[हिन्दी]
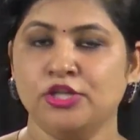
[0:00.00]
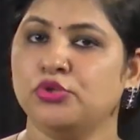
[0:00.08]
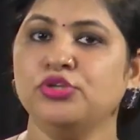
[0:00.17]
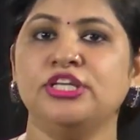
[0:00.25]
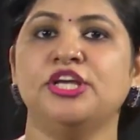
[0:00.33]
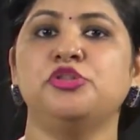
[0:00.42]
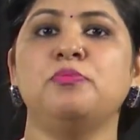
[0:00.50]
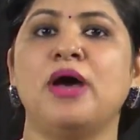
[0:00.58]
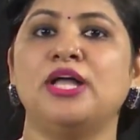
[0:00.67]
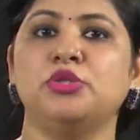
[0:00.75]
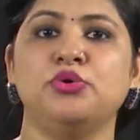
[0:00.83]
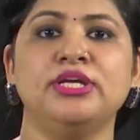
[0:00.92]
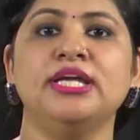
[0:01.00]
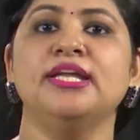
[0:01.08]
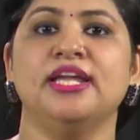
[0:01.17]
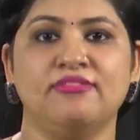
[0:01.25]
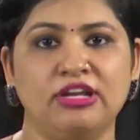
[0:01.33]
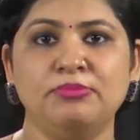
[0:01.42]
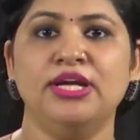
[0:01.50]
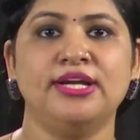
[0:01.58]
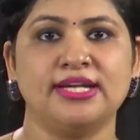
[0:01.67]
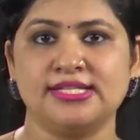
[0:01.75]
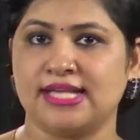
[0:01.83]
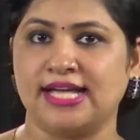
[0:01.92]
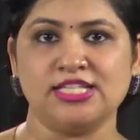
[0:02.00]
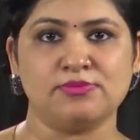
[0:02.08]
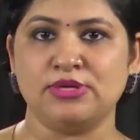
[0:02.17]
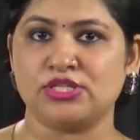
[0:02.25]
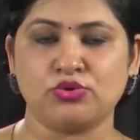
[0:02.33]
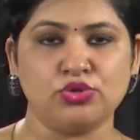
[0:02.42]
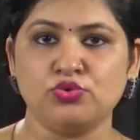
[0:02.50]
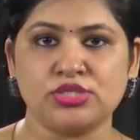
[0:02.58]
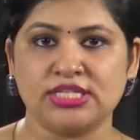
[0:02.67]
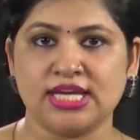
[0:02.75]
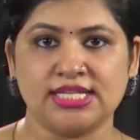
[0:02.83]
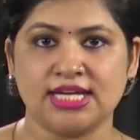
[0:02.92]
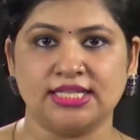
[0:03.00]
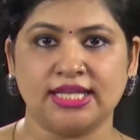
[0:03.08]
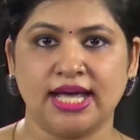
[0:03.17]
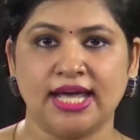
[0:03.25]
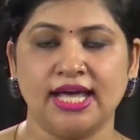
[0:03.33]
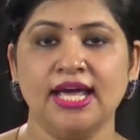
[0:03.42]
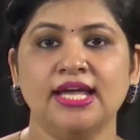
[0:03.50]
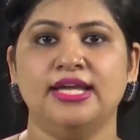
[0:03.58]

तो ये तो बात हुई कि नेवल मिलिट्री साइंस में इसको यूज़ किया जाता है